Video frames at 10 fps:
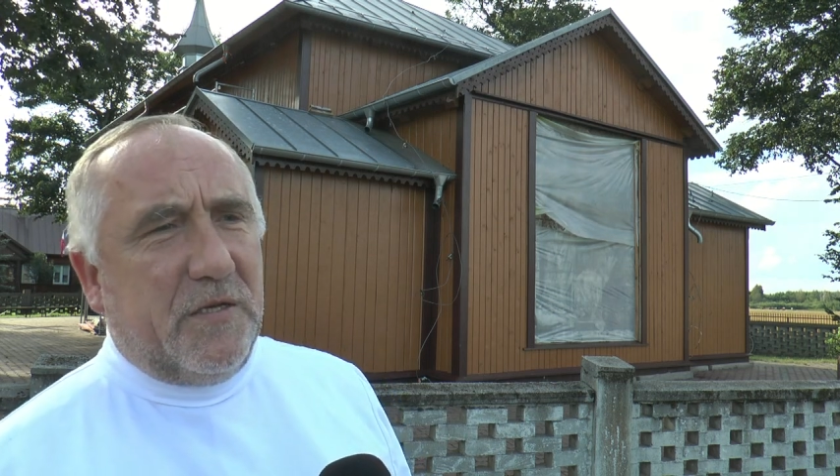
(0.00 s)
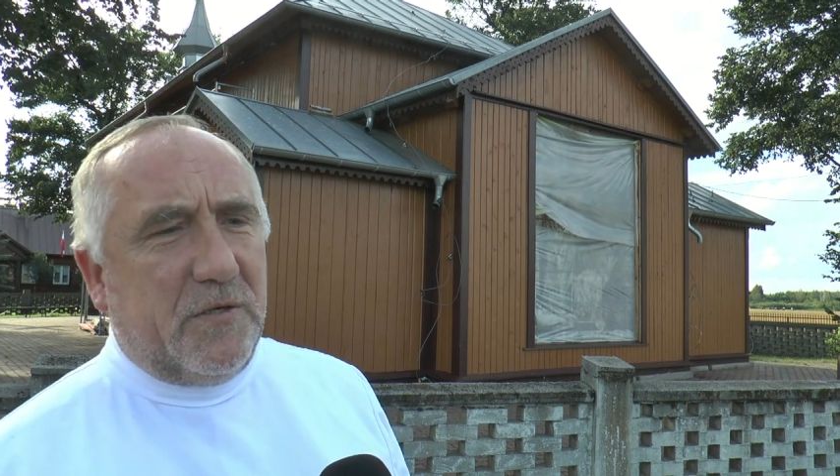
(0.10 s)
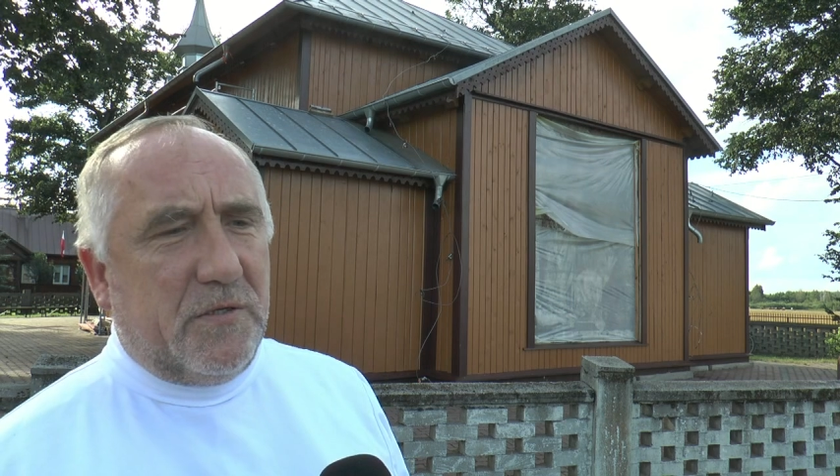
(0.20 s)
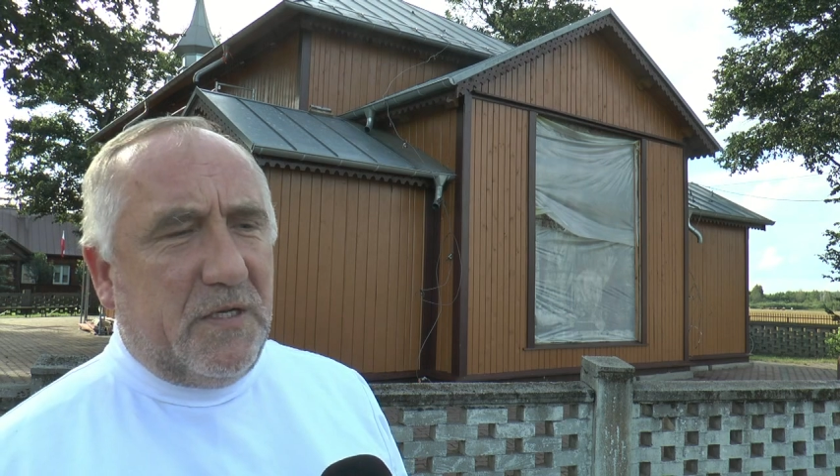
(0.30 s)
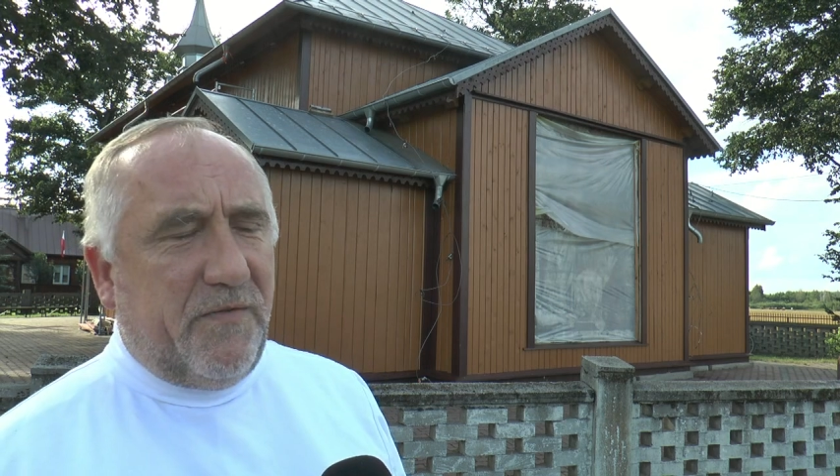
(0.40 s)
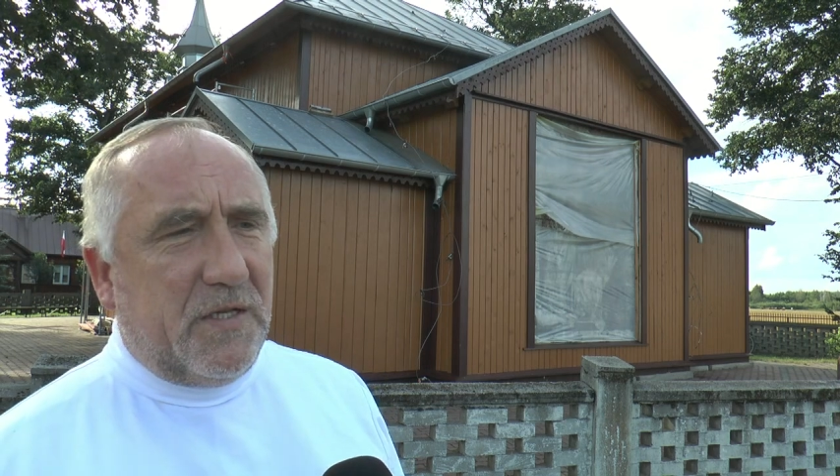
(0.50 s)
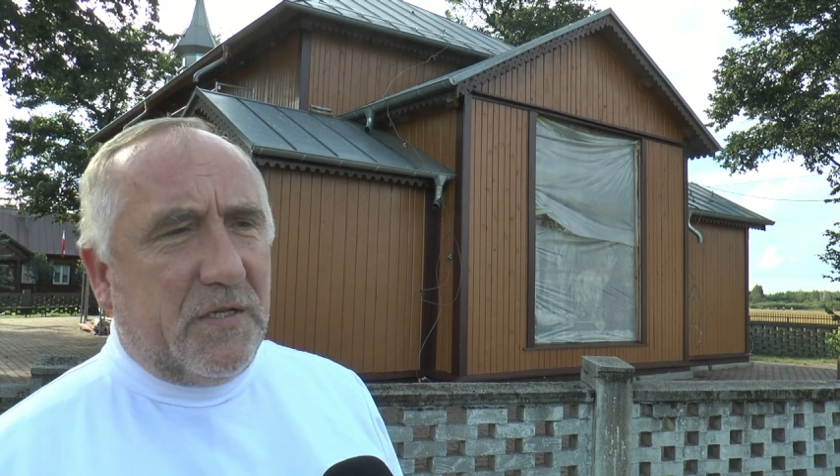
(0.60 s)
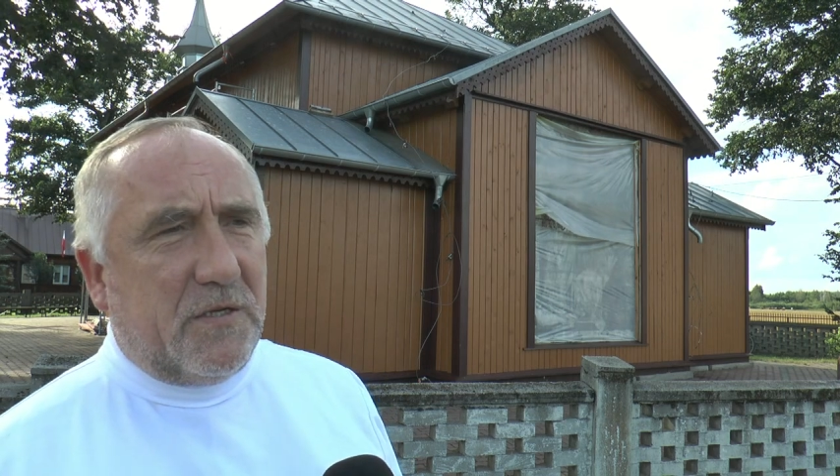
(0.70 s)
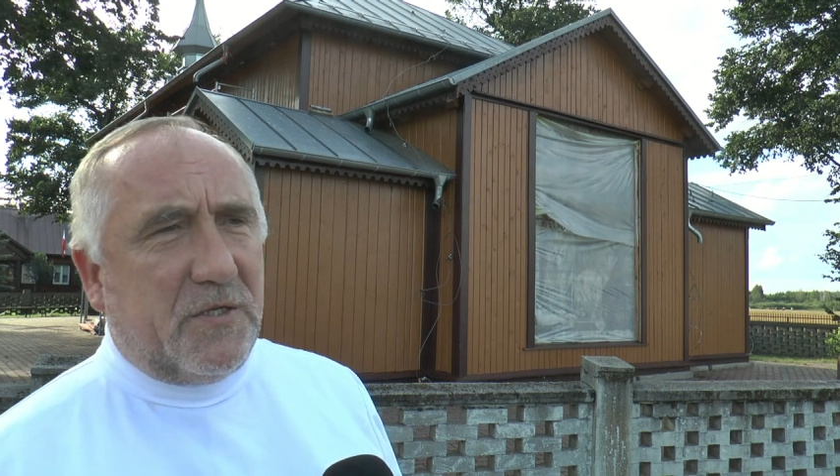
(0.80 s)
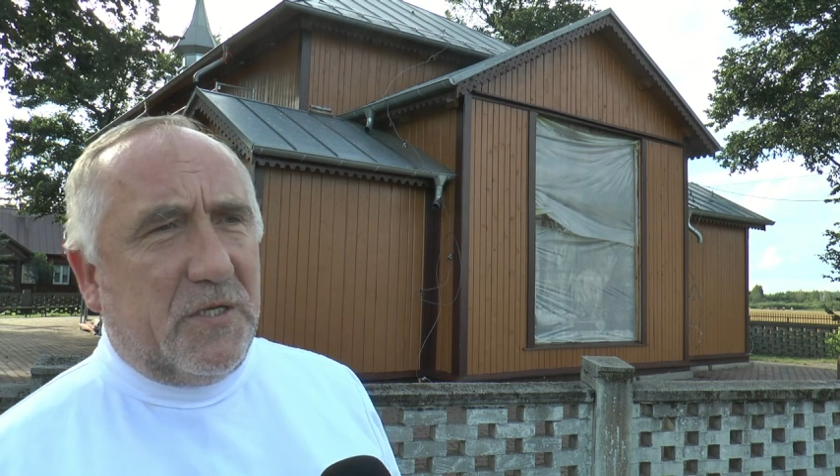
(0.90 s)

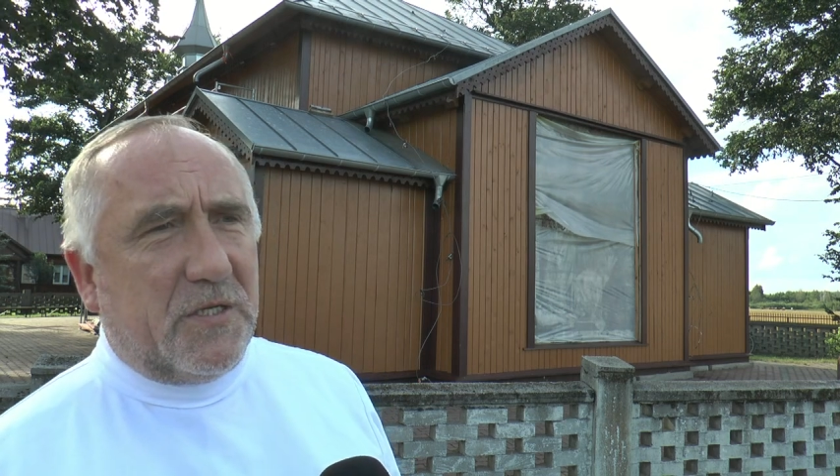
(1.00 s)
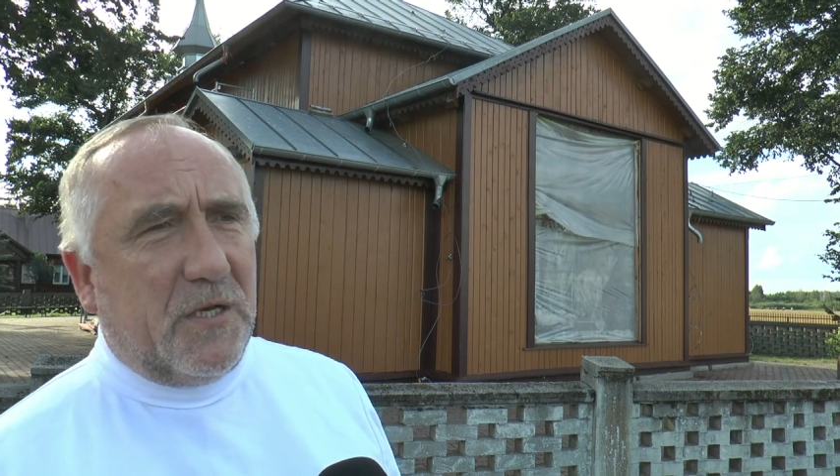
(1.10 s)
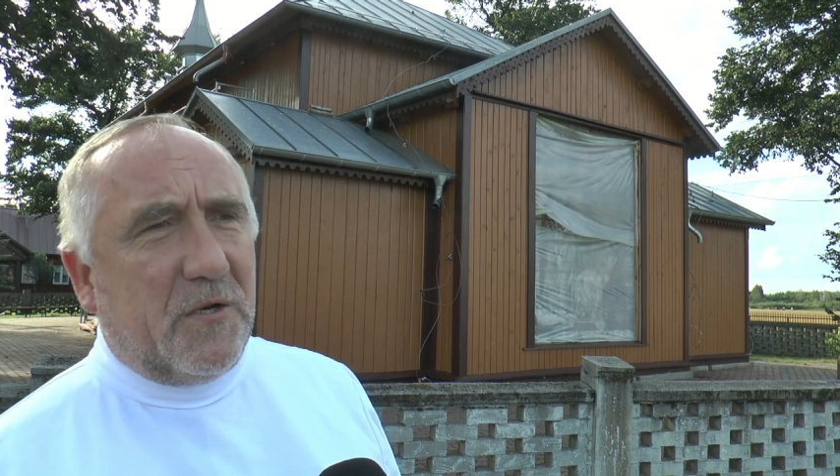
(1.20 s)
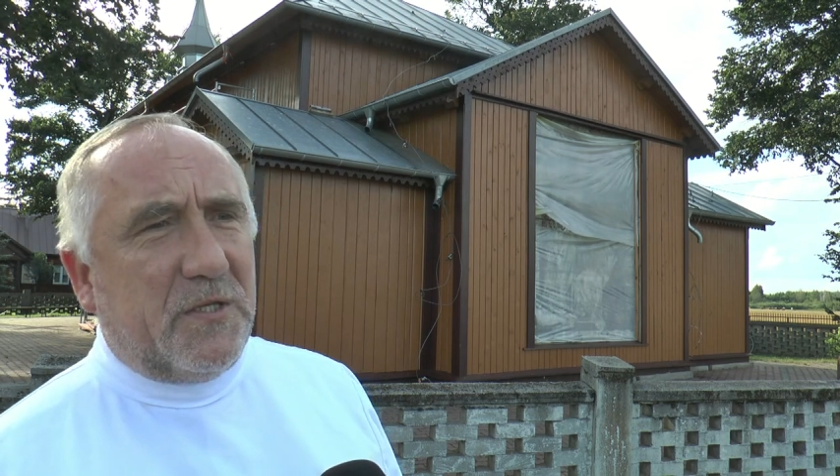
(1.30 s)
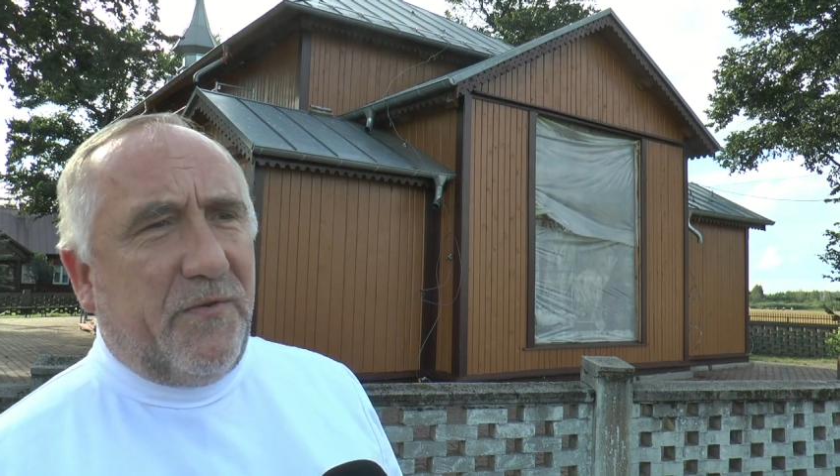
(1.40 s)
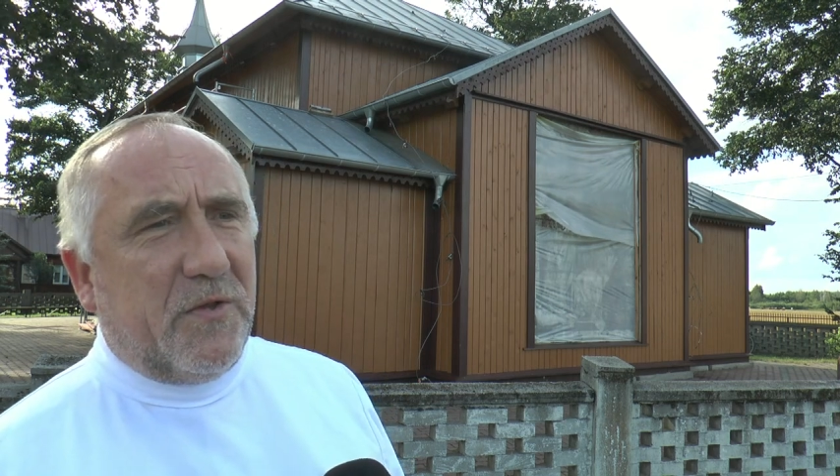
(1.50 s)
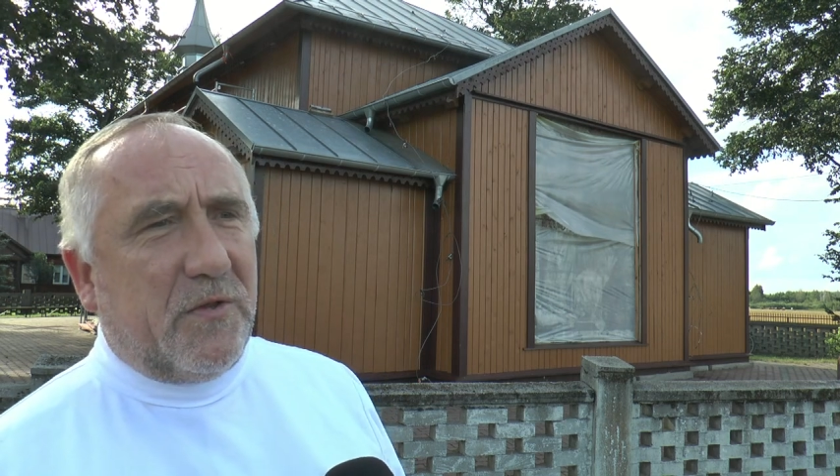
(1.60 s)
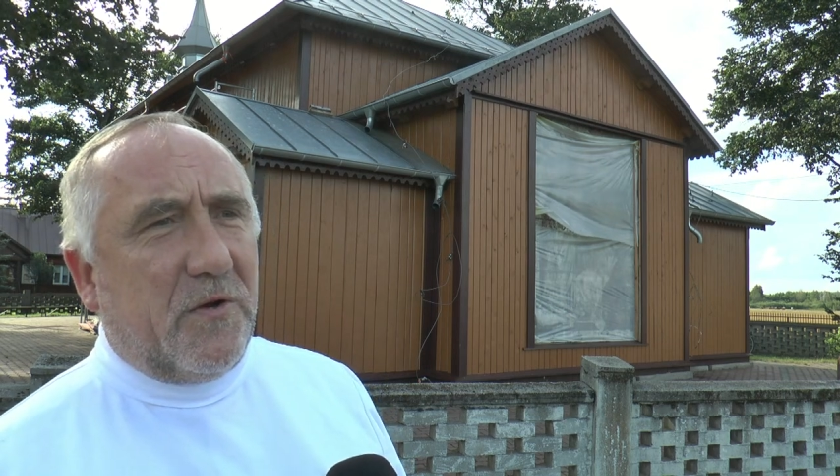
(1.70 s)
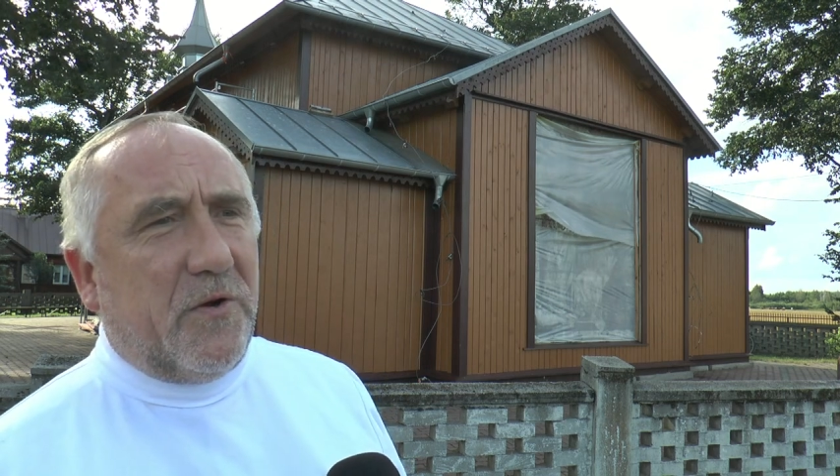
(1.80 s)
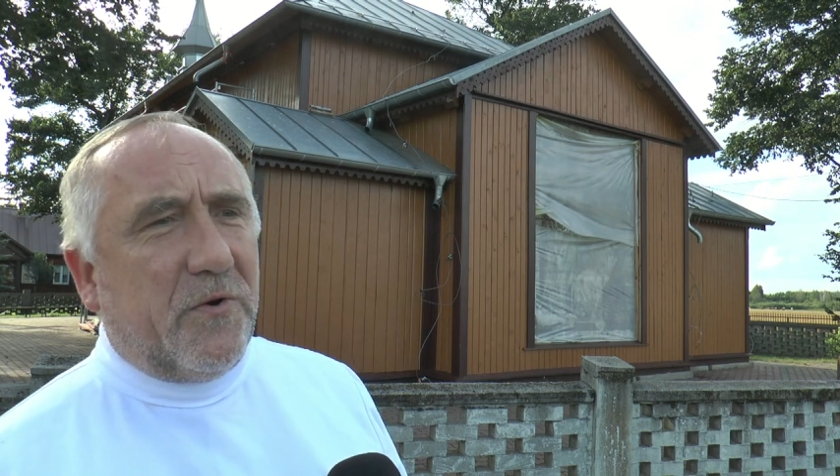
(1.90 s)
1939
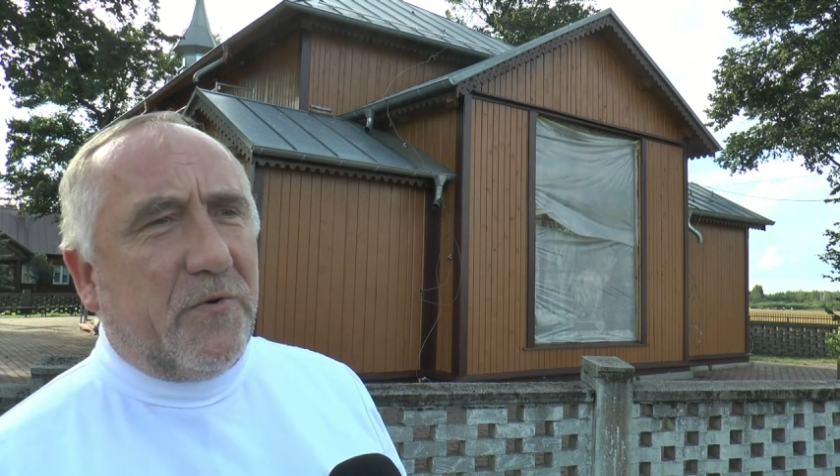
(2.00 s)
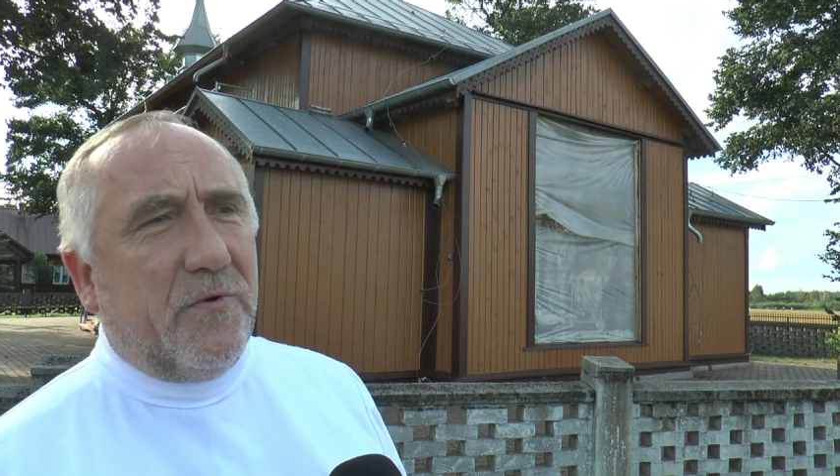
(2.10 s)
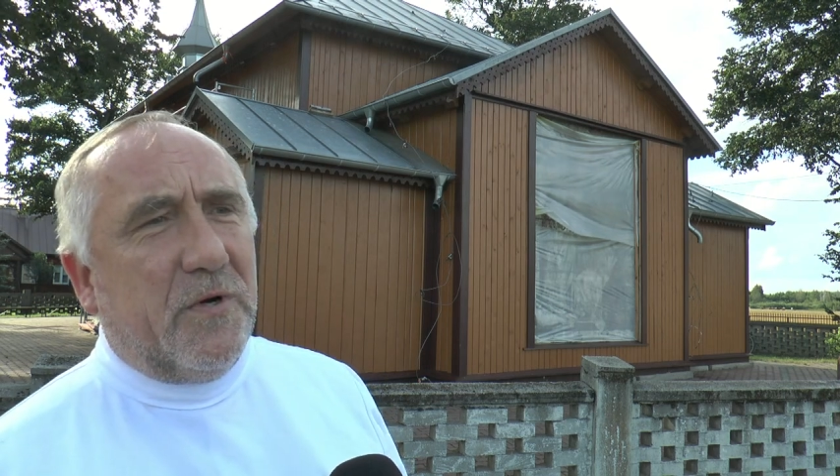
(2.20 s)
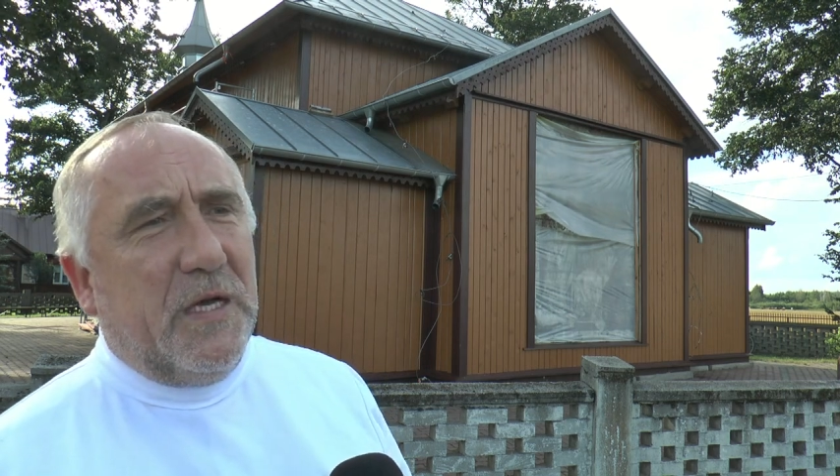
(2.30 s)
roku